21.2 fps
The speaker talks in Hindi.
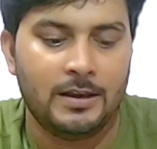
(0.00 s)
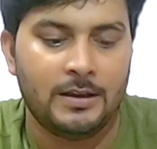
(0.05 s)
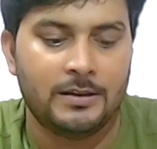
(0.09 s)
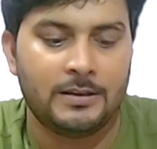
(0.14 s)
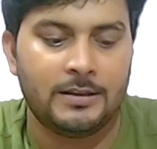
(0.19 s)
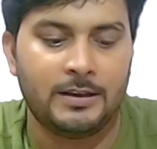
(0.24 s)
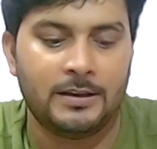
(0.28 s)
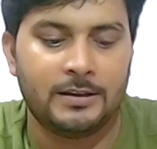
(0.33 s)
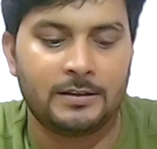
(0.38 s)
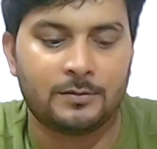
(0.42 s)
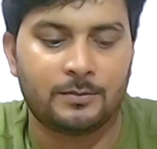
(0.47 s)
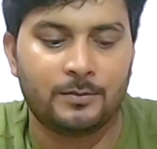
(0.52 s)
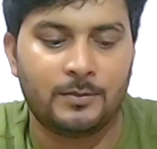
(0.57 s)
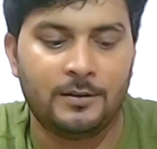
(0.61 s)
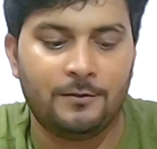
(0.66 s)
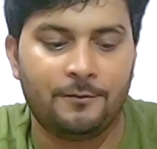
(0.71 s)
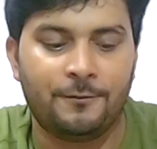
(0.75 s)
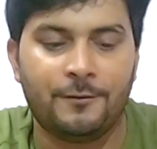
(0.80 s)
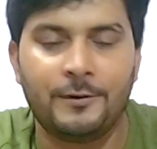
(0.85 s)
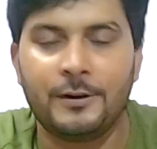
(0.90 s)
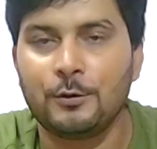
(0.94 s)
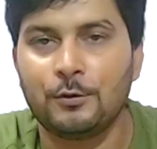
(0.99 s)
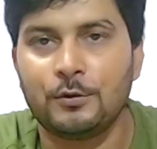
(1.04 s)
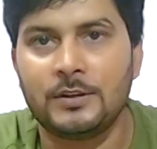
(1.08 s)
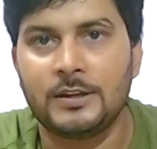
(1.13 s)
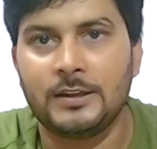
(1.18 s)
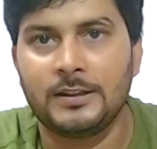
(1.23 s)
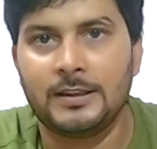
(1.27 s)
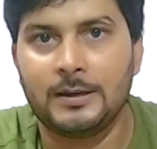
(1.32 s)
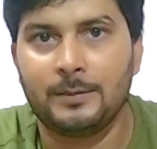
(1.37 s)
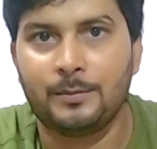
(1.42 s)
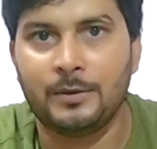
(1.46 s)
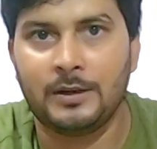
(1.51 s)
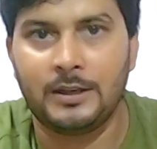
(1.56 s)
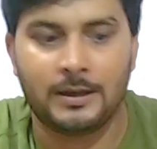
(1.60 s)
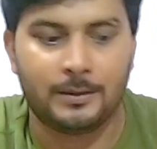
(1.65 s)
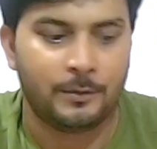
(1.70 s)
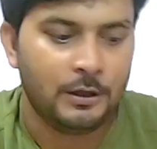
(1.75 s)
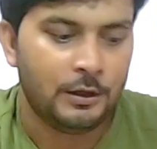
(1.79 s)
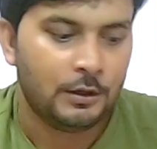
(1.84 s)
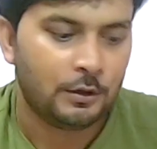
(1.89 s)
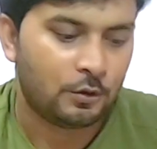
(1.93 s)
ये इसमें फिट हो जाता है अपने
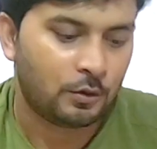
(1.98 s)
आप